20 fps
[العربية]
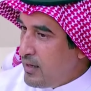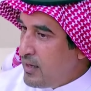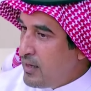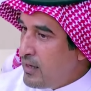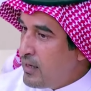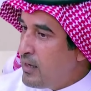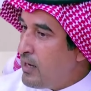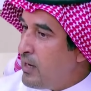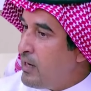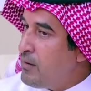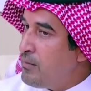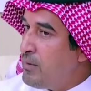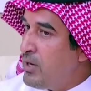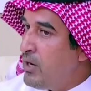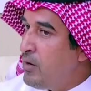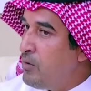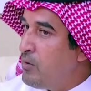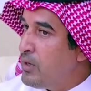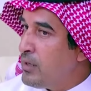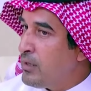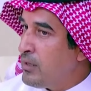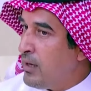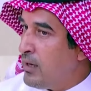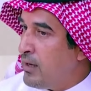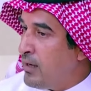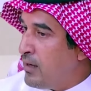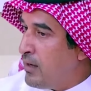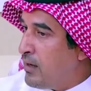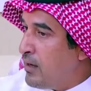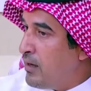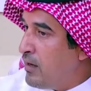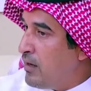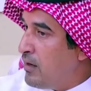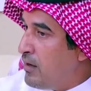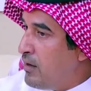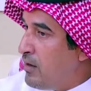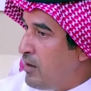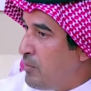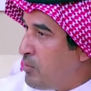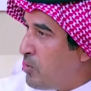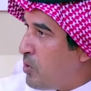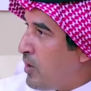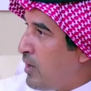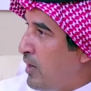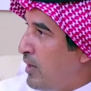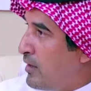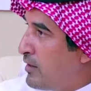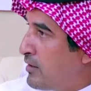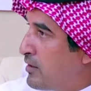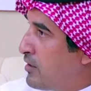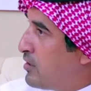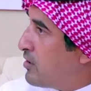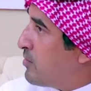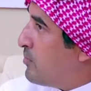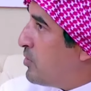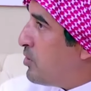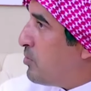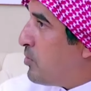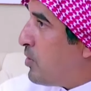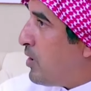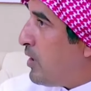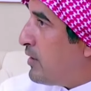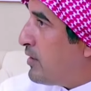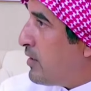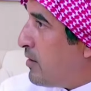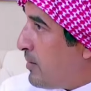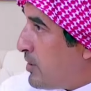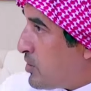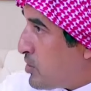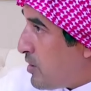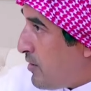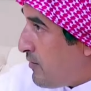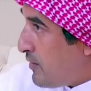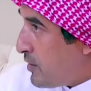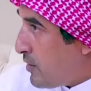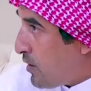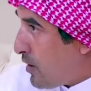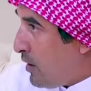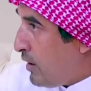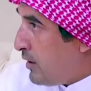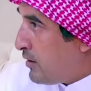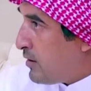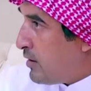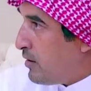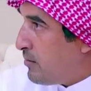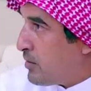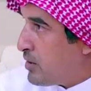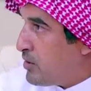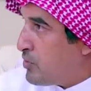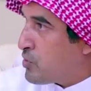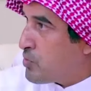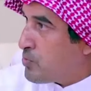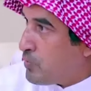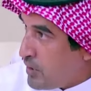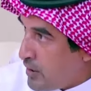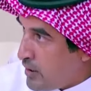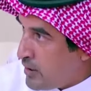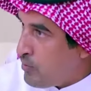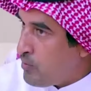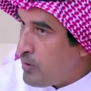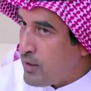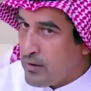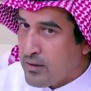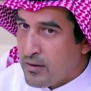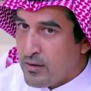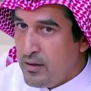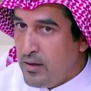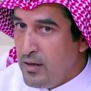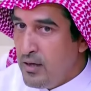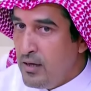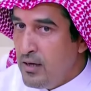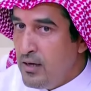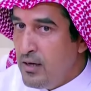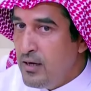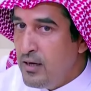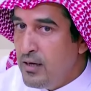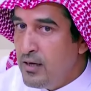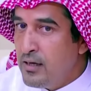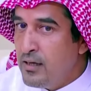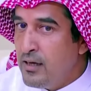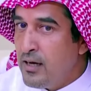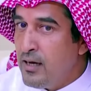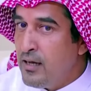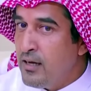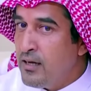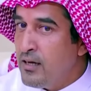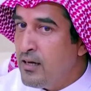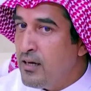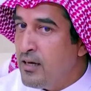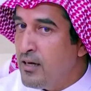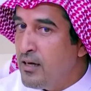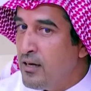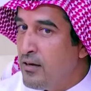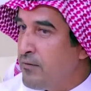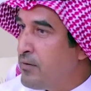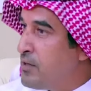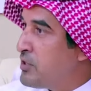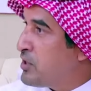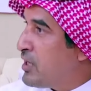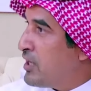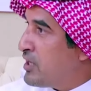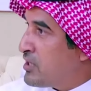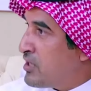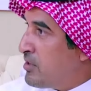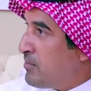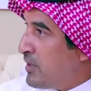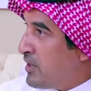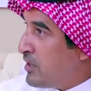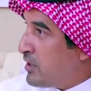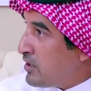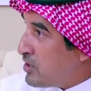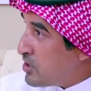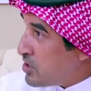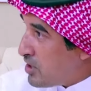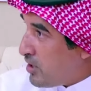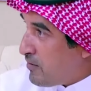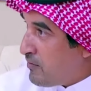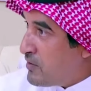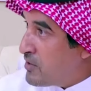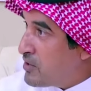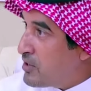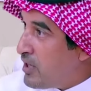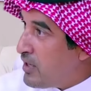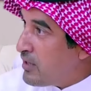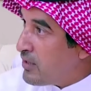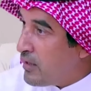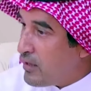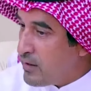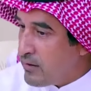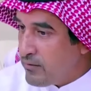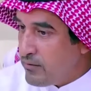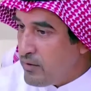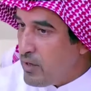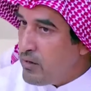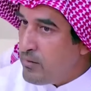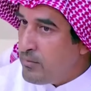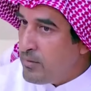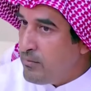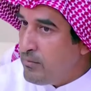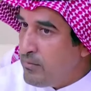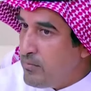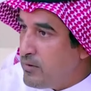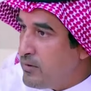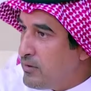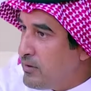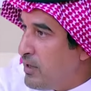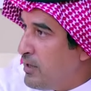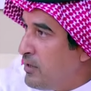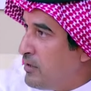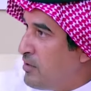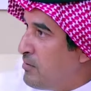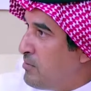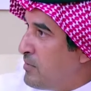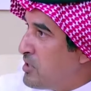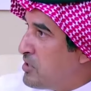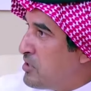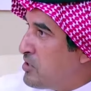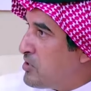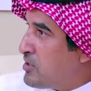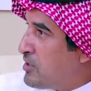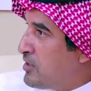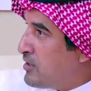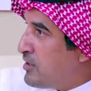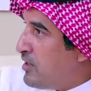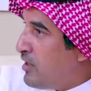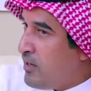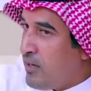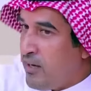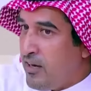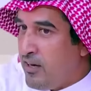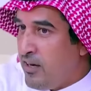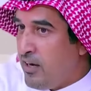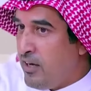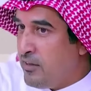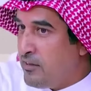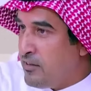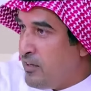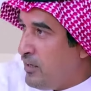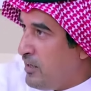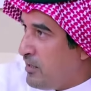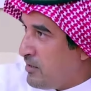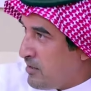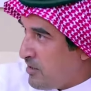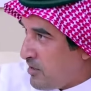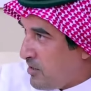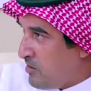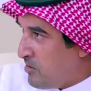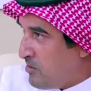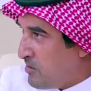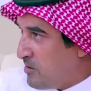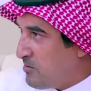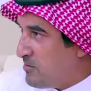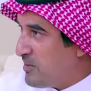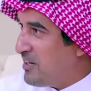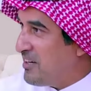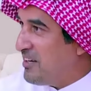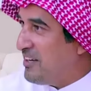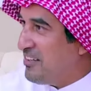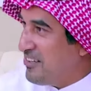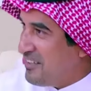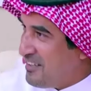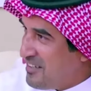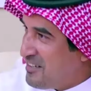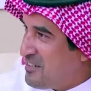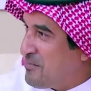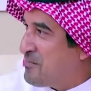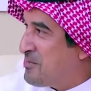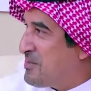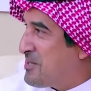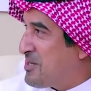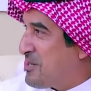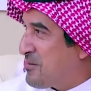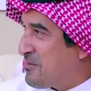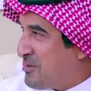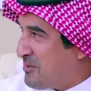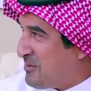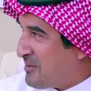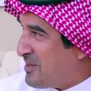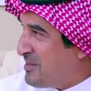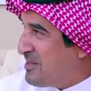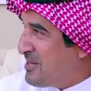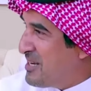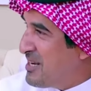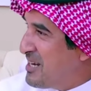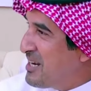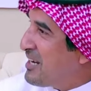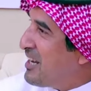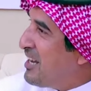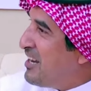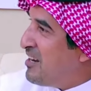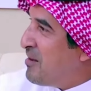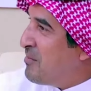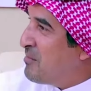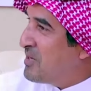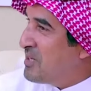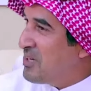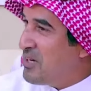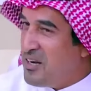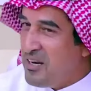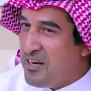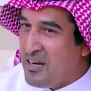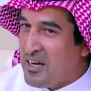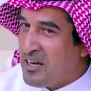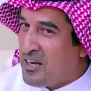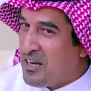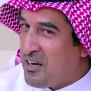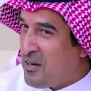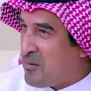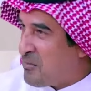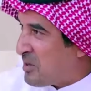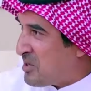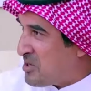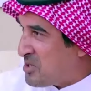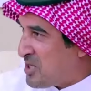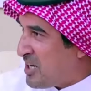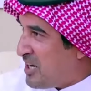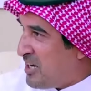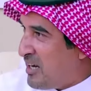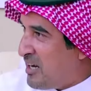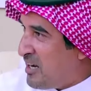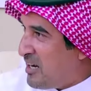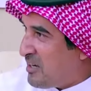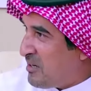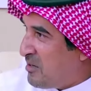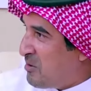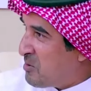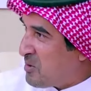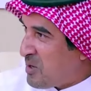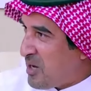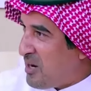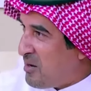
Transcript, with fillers: قال بحولك على ابو خالد قلت من ابو خالد انا السالفه ذي راحت لها يمكن اسبوعين او وقت قال فنجان الشيباني قلت الشيخ فنجان قال المهم طلعت المجلس قلت له لا لا احد يلحقني خلوني بقى. متوسط معه نعم. كلمني الا كلام رجال عادي وكلام